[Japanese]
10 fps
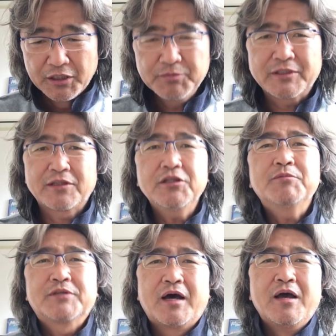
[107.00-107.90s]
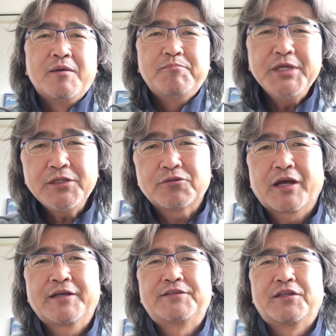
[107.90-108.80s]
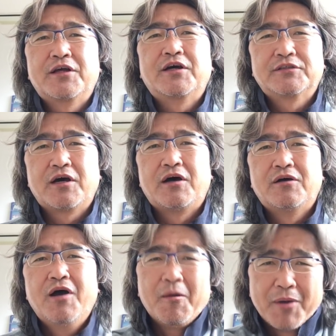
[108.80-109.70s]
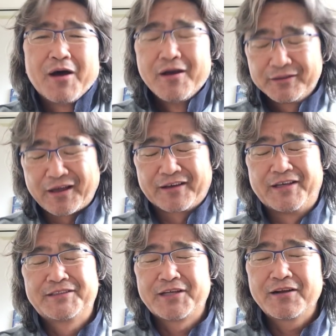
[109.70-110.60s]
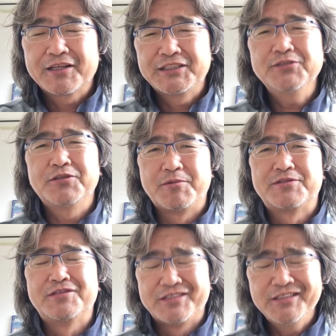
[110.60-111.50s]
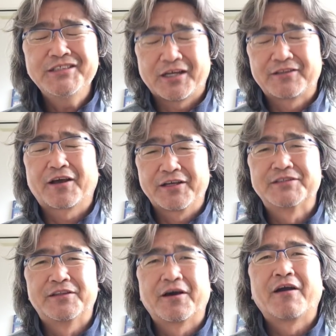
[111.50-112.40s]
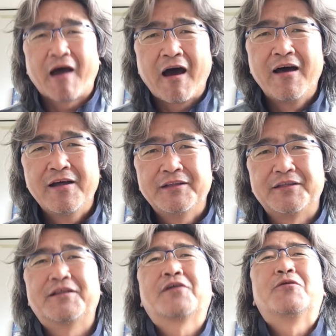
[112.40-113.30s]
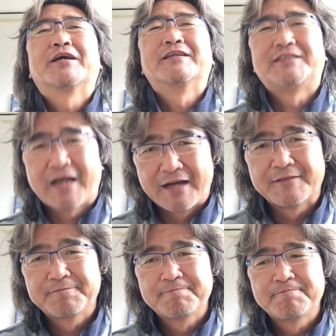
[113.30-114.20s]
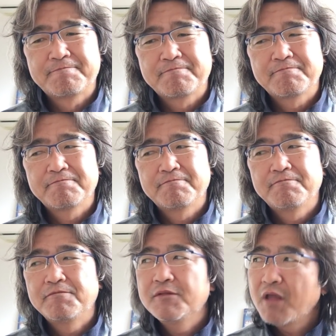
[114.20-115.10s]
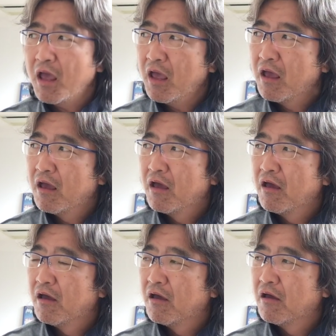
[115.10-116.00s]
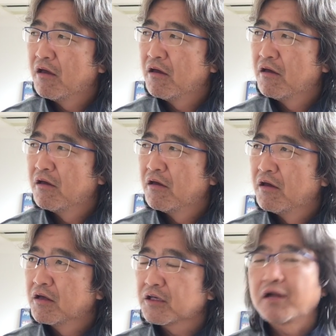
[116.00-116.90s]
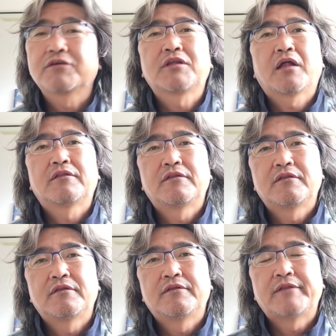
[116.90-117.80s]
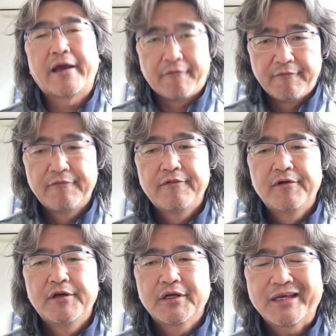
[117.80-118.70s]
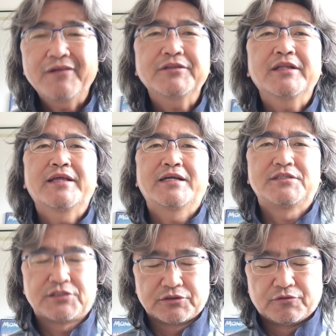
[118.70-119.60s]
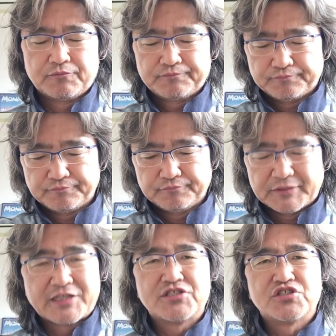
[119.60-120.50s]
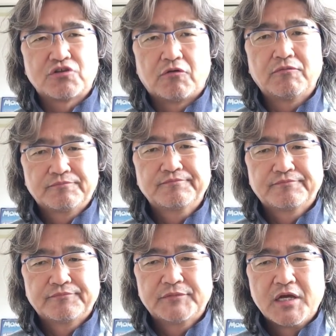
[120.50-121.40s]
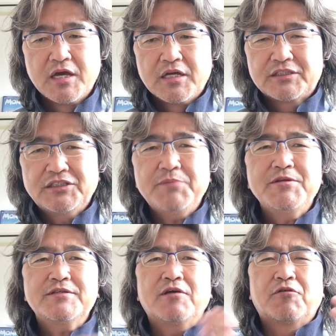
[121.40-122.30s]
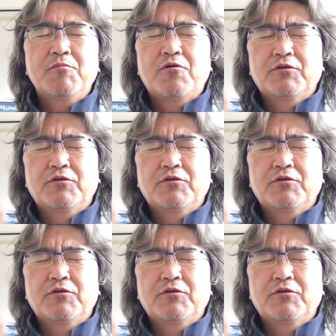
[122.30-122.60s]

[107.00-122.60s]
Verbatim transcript: でもさ例えばさビートたけしさんなんかさまあたけしさんらしいよね別にいいんじゃんたけしさんだからってなるわけじゃん。ねキャラクターだよ。キャラクター大事にしてこ大事にしてこうちなみにさ俺も